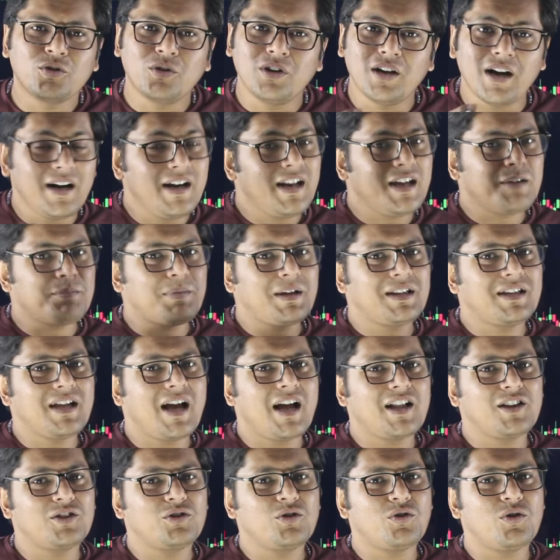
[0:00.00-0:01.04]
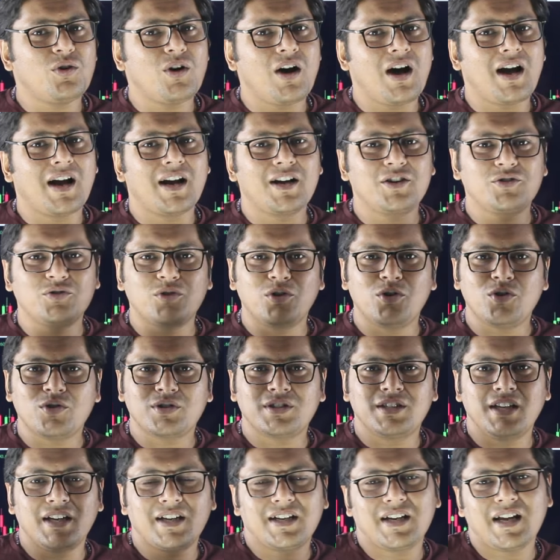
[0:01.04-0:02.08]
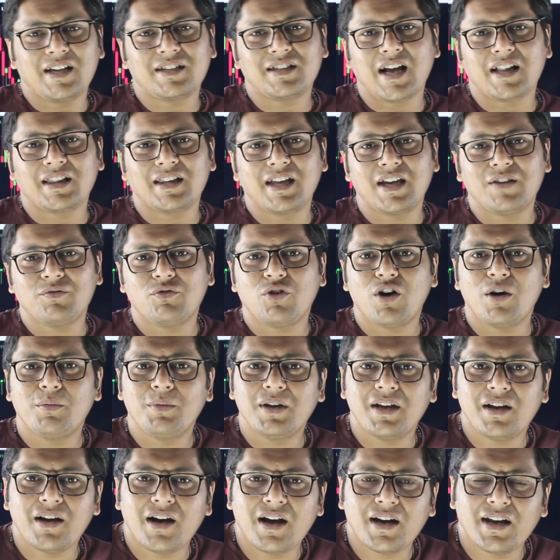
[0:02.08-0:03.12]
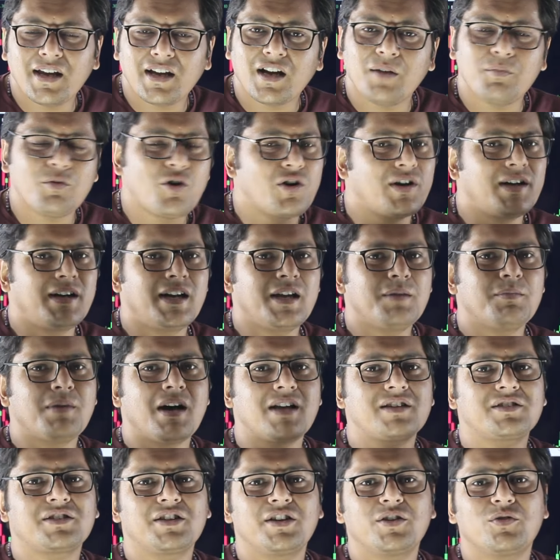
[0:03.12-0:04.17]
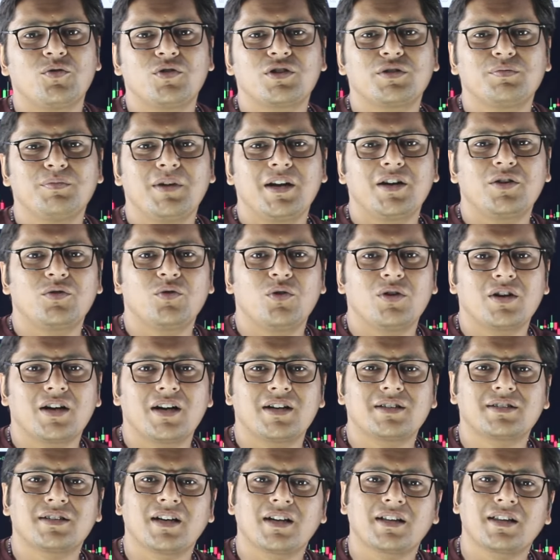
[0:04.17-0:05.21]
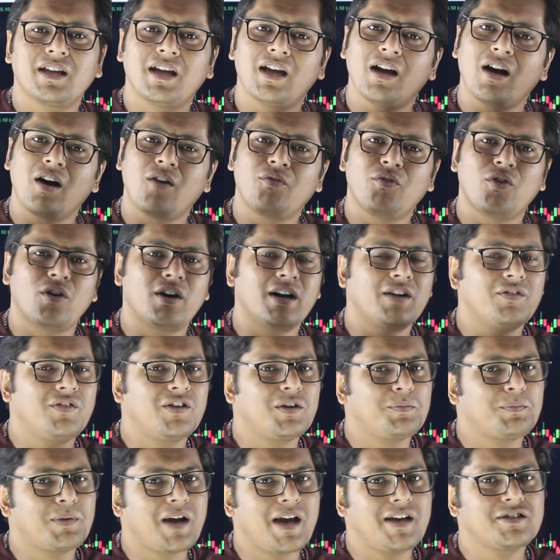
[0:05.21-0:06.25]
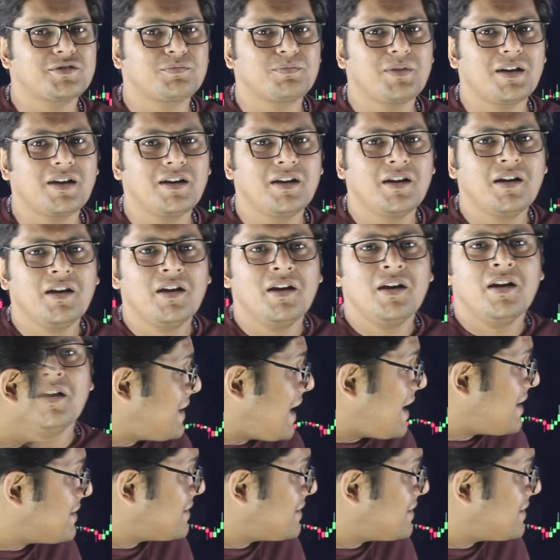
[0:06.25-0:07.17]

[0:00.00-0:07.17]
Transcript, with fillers: तो लर्निंग पे ध्यान दो अगर जो लोग सीखना चाहते हैं वो हमें रहे कमोडिटी मास्टरी कोर्स में एनरोल कर सकते हैं अफोर्डेबल प्राइस पे अब